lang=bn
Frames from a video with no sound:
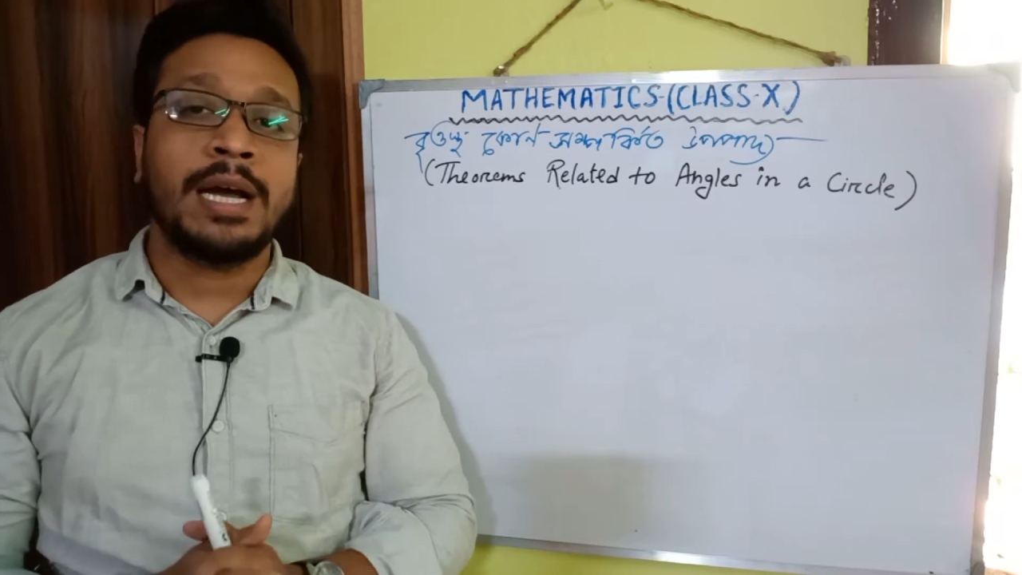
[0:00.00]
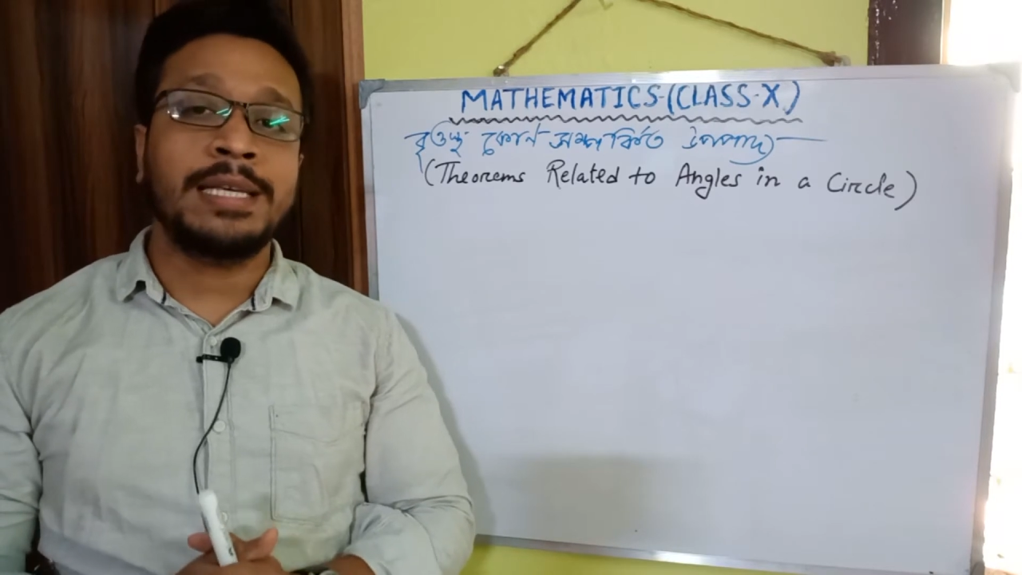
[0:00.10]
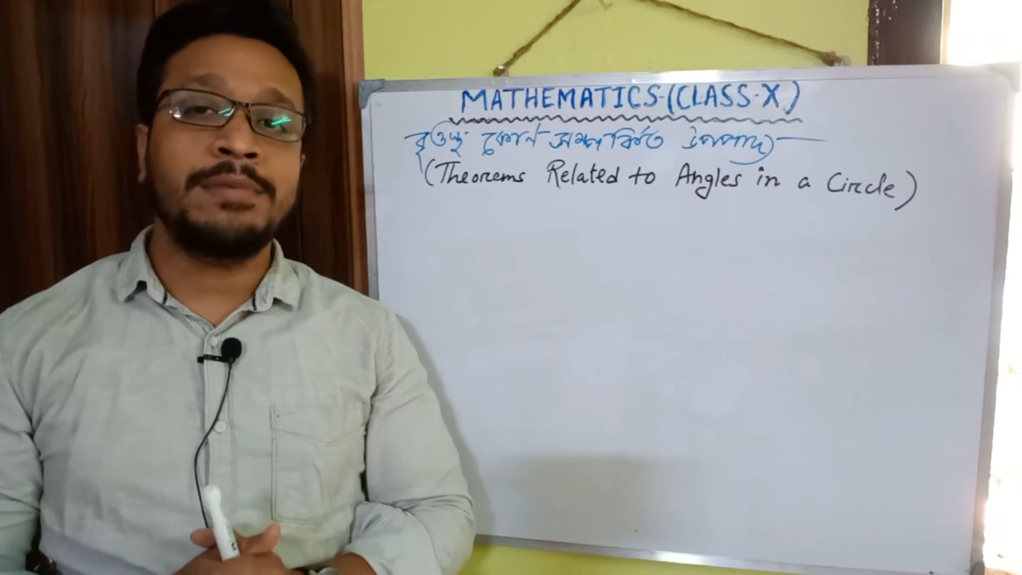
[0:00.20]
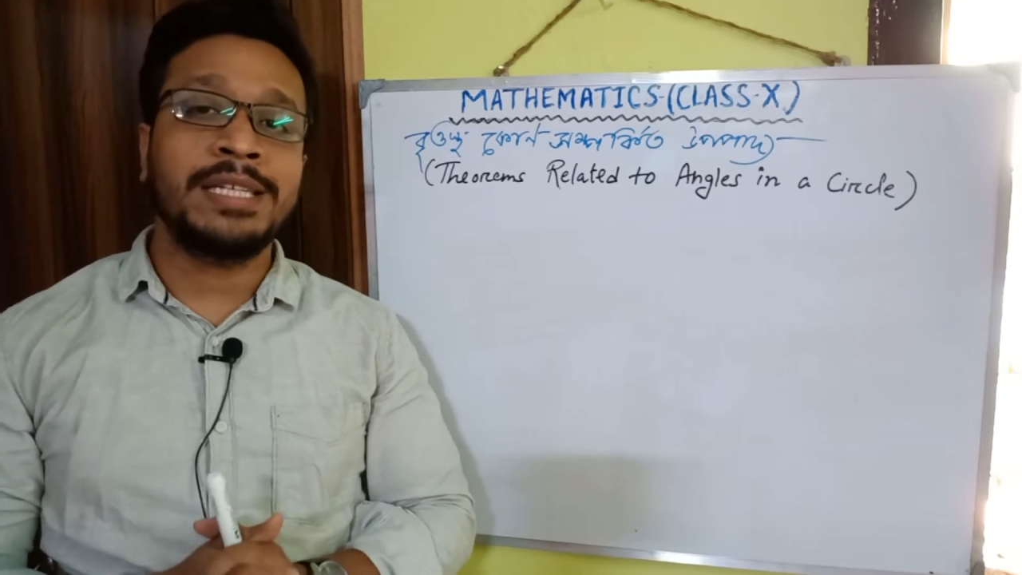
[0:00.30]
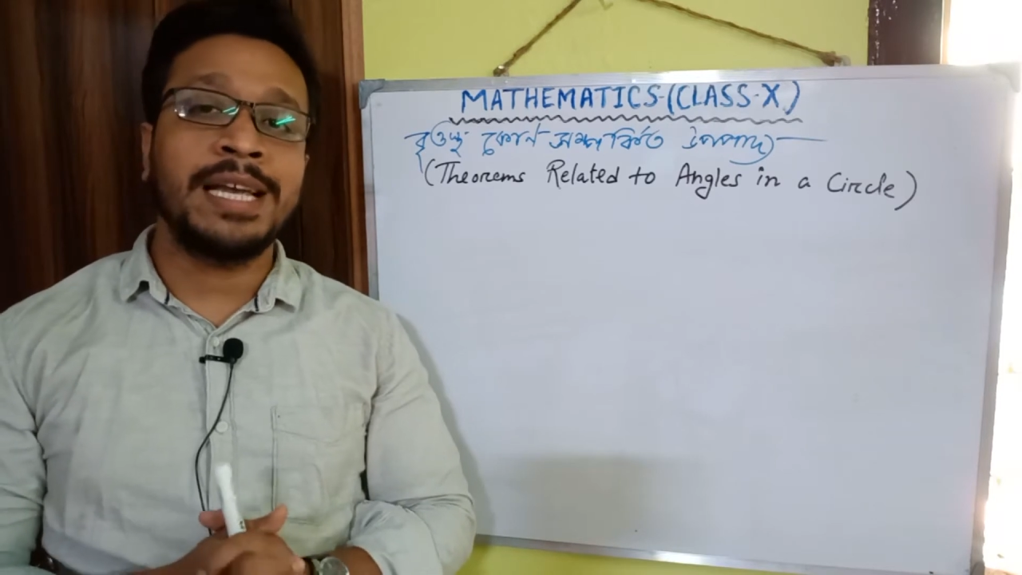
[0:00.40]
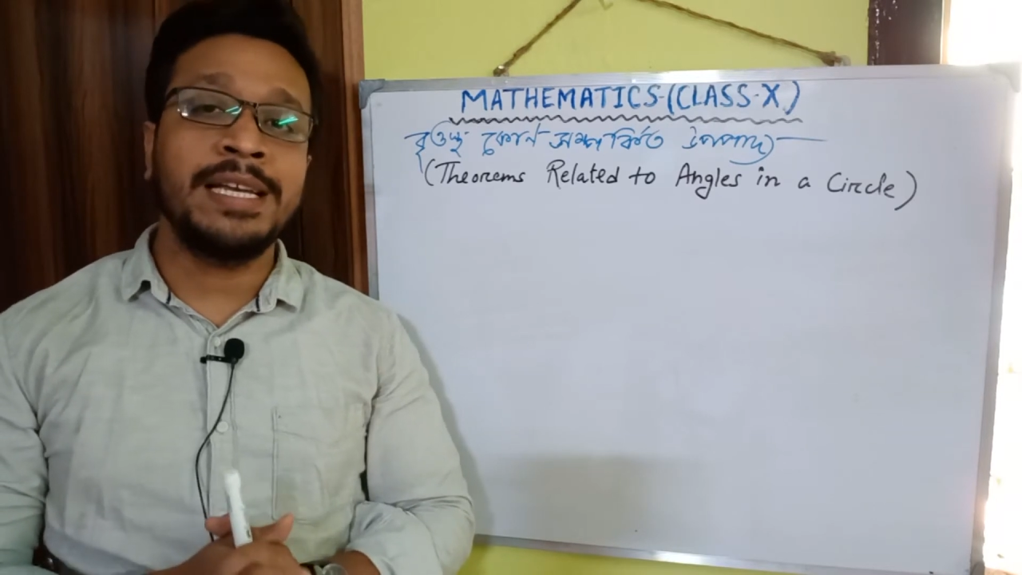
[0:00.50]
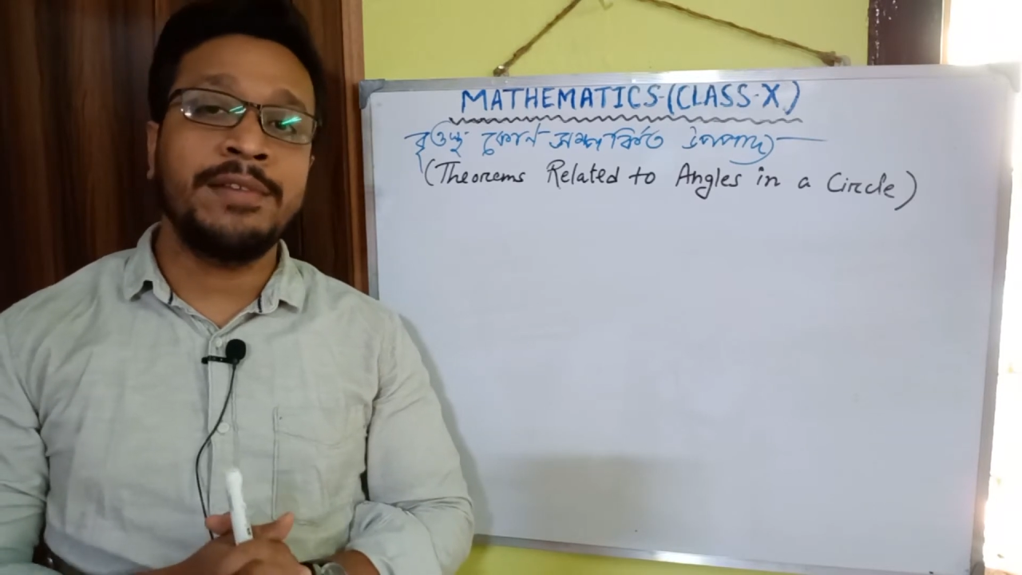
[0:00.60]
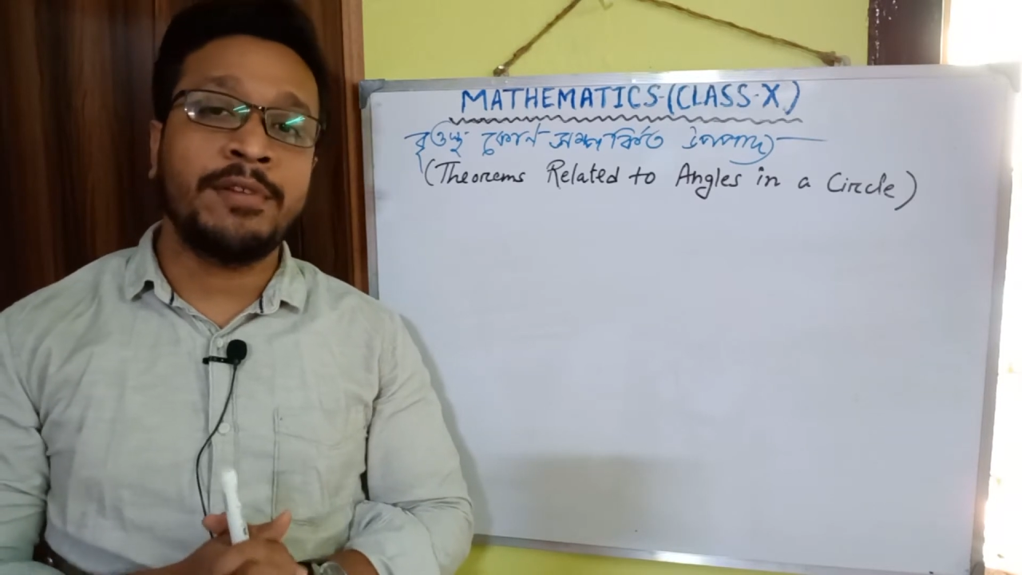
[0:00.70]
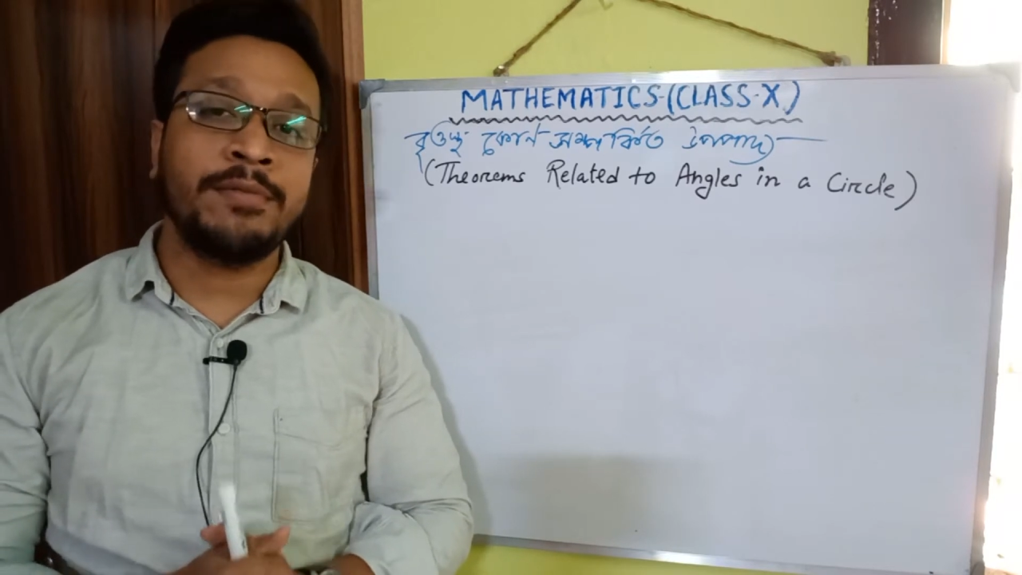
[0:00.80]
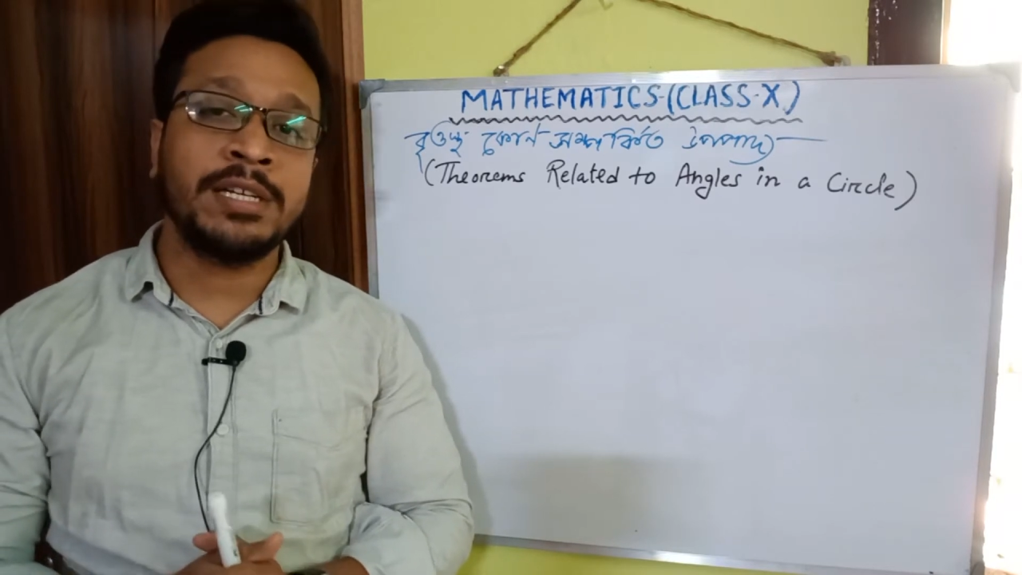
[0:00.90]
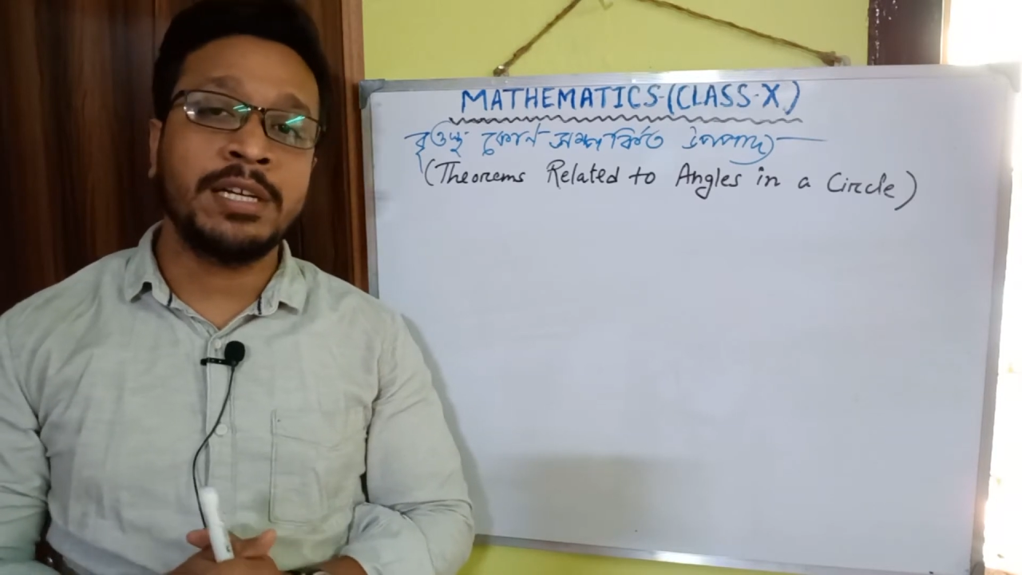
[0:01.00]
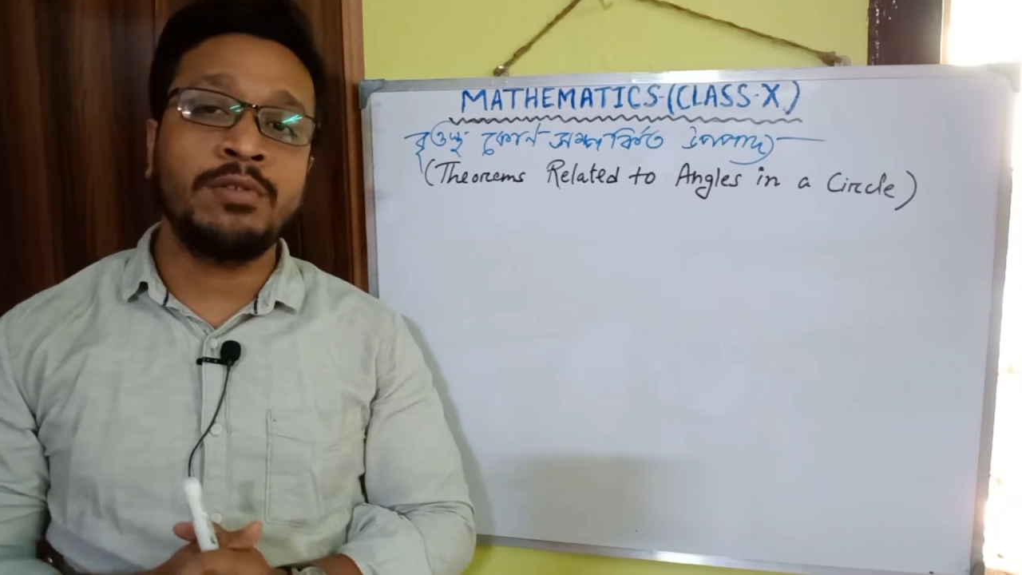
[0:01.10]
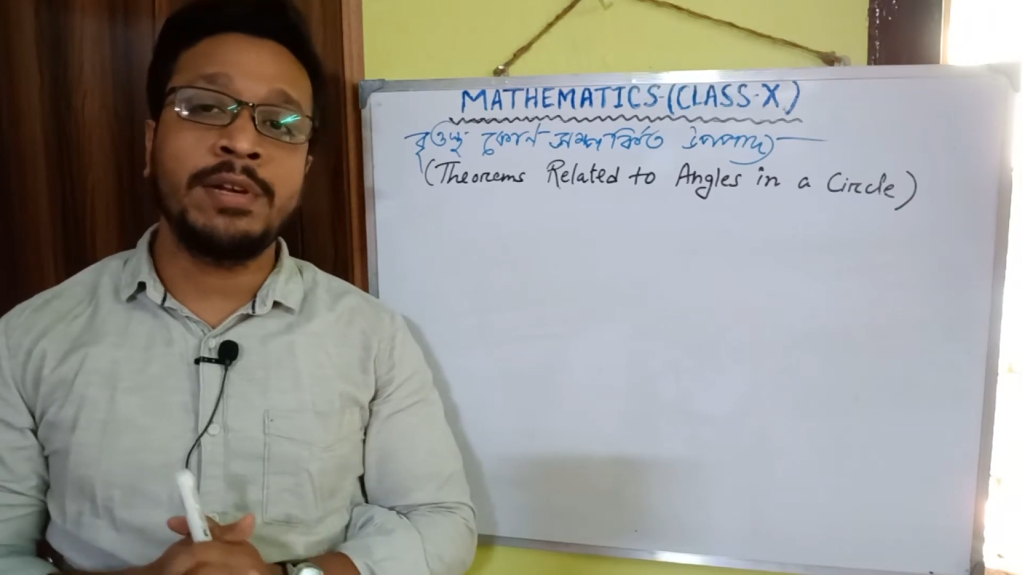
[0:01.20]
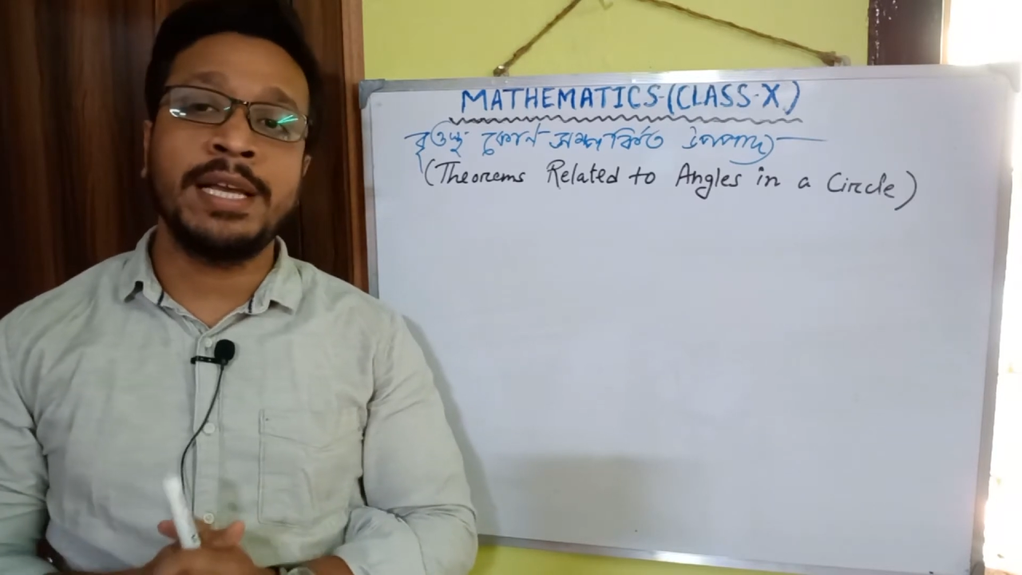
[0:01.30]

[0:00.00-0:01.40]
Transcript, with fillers: আজ আমি সেই ইনফরমেশানগুলো